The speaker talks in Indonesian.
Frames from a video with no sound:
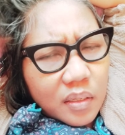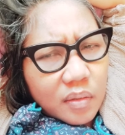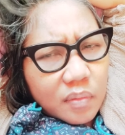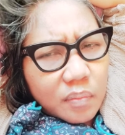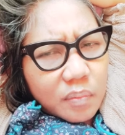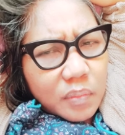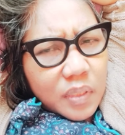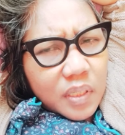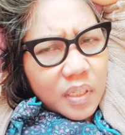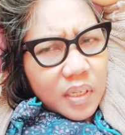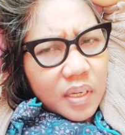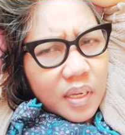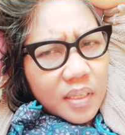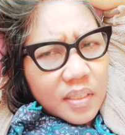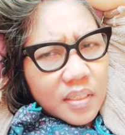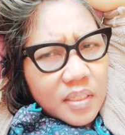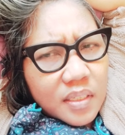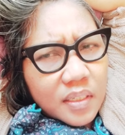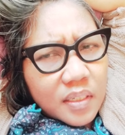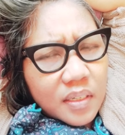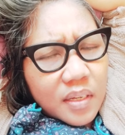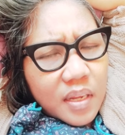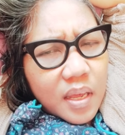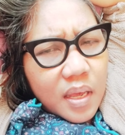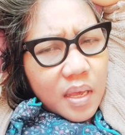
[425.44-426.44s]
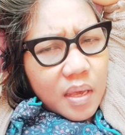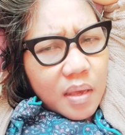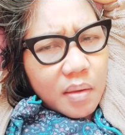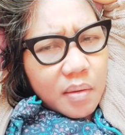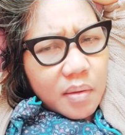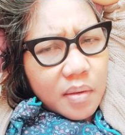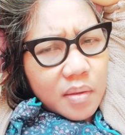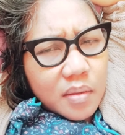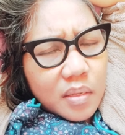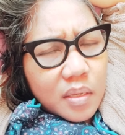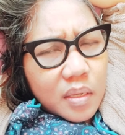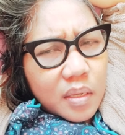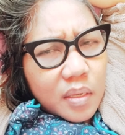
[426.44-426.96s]
Nikah
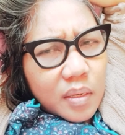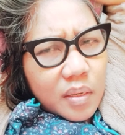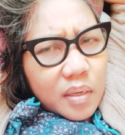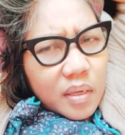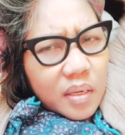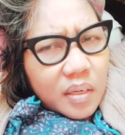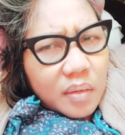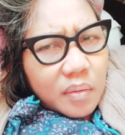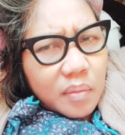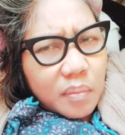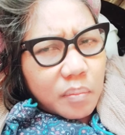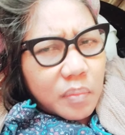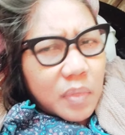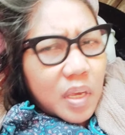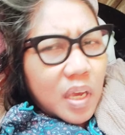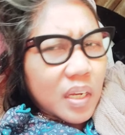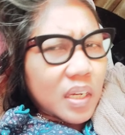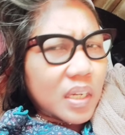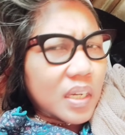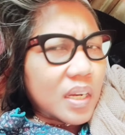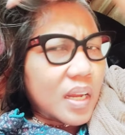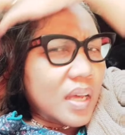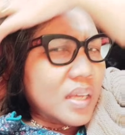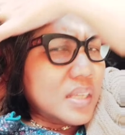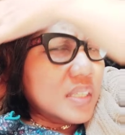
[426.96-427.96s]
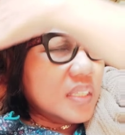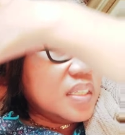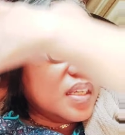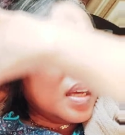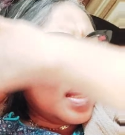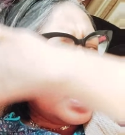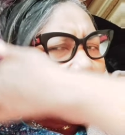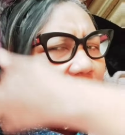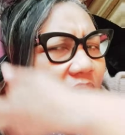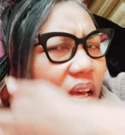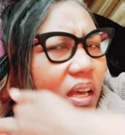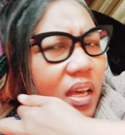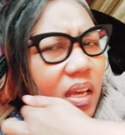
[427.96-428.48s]
sida biarin
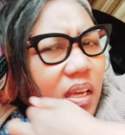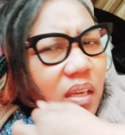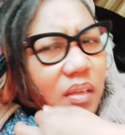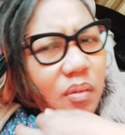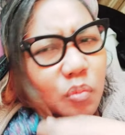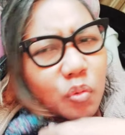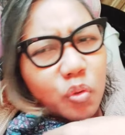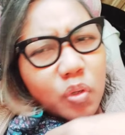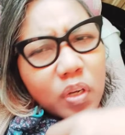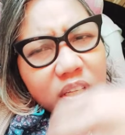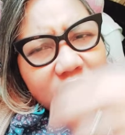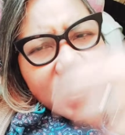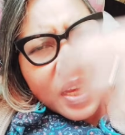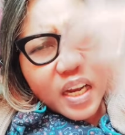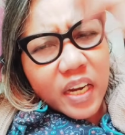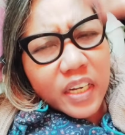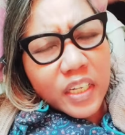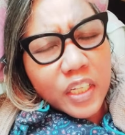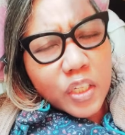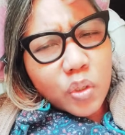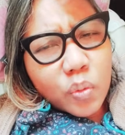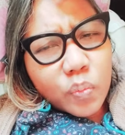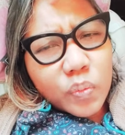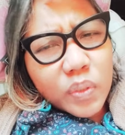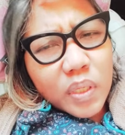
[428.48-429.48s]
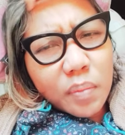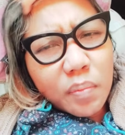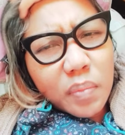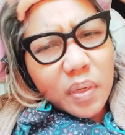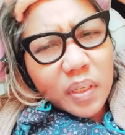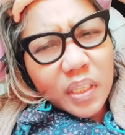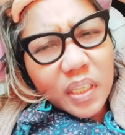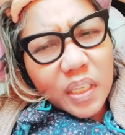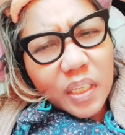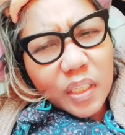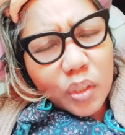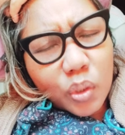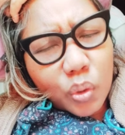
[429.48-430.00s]
aja, udah jalan hidupnya
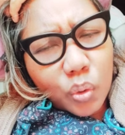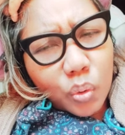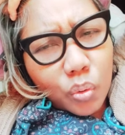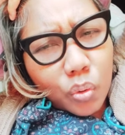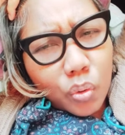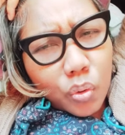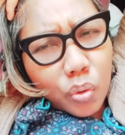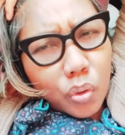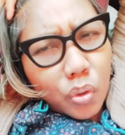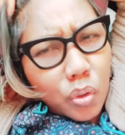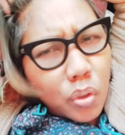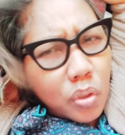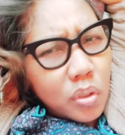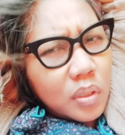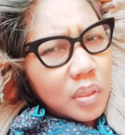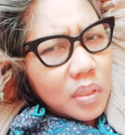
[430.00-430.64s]
begitu.